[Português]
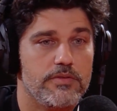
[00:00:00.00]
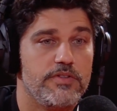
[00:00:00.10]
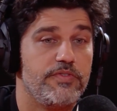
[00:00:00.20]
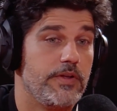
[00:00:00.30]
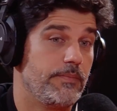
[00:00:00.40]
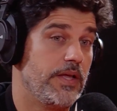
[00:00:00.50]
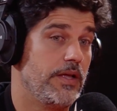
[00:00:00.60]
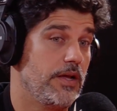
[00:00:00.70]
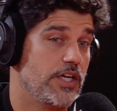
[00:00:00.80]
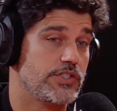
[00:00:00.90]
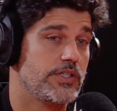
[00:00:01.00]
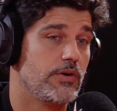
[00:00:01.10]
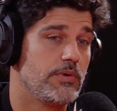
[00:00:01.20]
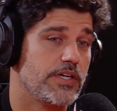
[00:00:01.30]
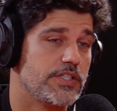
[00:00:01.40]
Enfim, é, acho que é
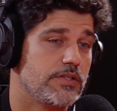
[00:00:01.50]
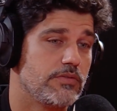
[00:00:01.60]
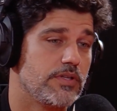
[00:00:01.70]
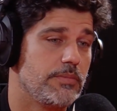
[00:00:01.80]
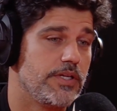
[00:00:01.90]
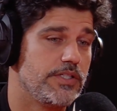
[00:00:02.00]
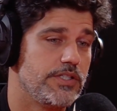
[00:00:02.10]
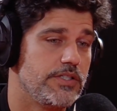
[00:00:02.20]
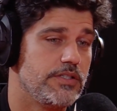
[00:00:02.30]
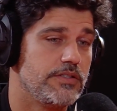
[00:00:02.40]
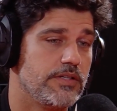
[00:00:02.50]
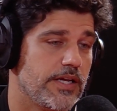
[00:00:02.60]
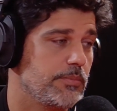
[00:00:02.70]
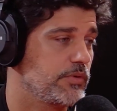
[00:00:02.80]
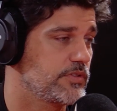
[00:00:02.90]
uma questão também de
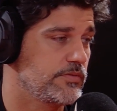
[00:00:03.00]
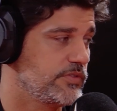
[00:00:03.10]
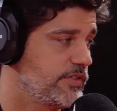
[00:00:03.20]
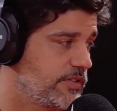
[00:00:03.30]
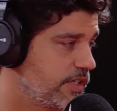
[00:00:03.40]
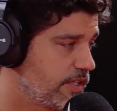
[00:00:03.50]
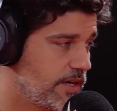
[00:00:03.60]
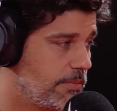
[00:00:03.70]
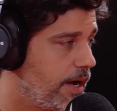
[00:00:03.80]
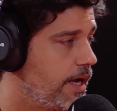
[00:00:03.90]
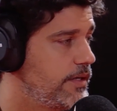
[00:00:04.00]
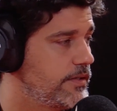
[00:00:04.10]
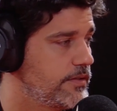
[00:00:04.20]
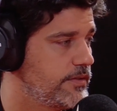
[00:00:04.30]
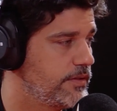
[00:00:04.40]
daqui a pouco você não sei se você já
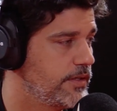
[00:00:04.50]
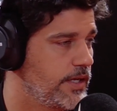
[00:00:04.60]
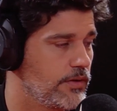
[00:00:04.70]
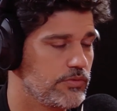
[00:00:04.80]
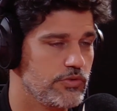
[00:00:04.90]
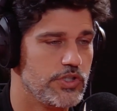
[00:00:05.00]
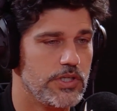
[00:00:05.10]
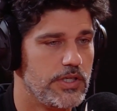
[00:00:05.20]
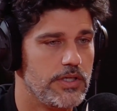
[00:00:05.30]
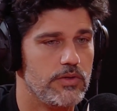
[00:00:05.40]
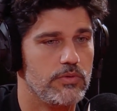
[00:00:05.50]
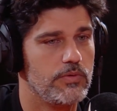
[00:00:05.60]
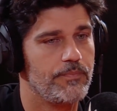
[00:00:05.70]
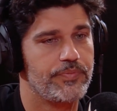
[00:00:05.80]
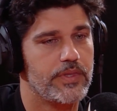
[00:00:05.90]
trabalha, ganhar o teu
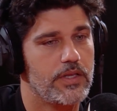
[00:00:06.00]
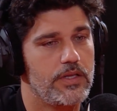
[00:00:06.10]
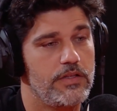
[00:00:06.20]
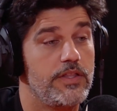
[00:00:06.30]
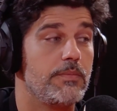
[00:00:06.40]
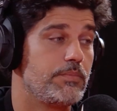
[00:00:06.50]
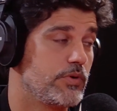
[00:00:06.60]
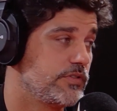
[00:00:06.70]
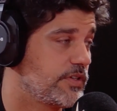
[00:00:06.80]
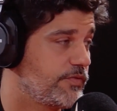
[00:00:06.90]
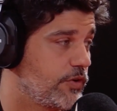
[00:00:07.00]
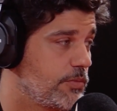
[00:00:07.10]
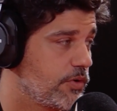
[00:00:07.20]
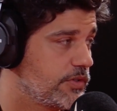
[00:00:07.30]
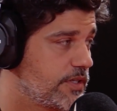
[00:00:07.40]
dinheiro e depois você falou
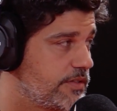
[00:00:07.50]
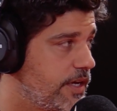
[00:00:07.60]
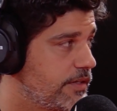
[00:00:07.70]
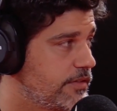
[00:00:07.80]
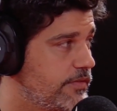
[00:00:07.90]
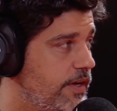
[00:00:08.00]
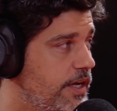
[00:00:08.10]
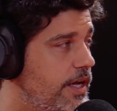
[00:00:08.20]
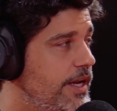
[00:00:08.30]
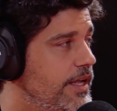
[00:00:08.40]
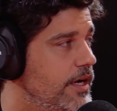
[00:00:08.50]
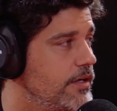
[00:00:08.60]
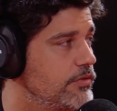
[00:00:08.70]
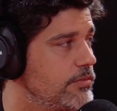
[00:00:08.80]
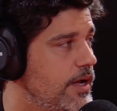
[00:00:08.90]
uma coisa certa, que você vai
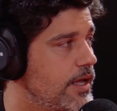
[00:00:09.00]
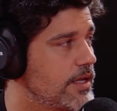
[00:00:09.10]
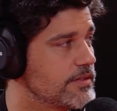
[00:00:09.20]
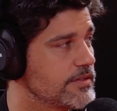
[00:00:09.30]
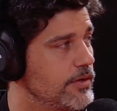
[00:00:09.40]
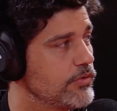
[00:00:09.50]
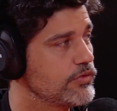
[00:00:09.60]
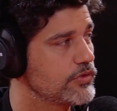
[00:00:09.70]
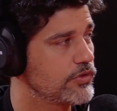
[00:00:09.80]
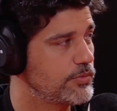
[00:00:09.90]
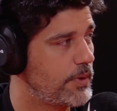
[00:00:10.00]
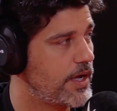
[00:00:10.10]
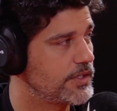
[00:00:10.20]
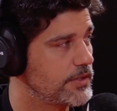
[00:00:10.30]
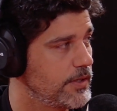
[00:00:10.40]
criando uma relação com os teus
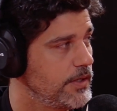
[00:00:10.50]
pais.